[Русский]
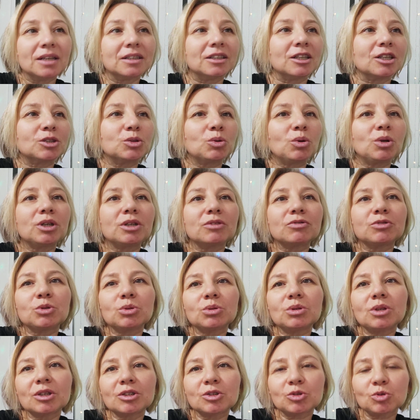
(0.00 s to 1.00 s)
настолько
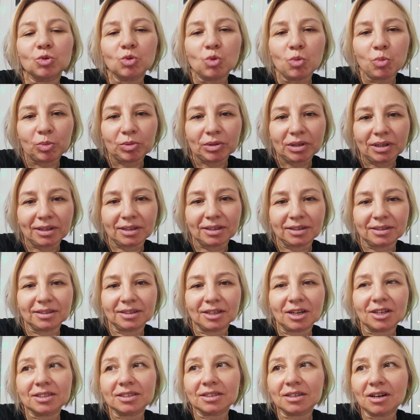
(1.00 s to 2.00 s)
все доступно,
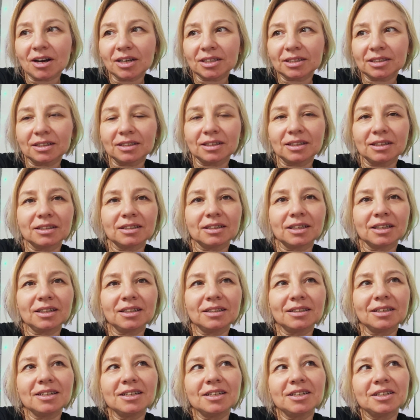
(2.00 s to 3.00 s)
рассказано,
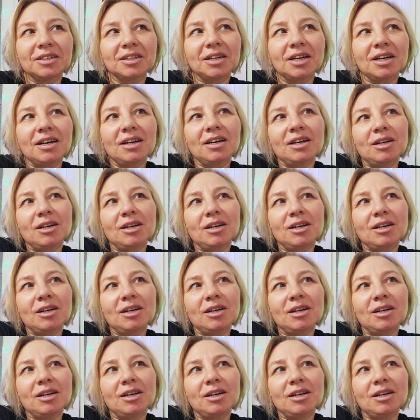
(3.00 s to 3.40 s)
такие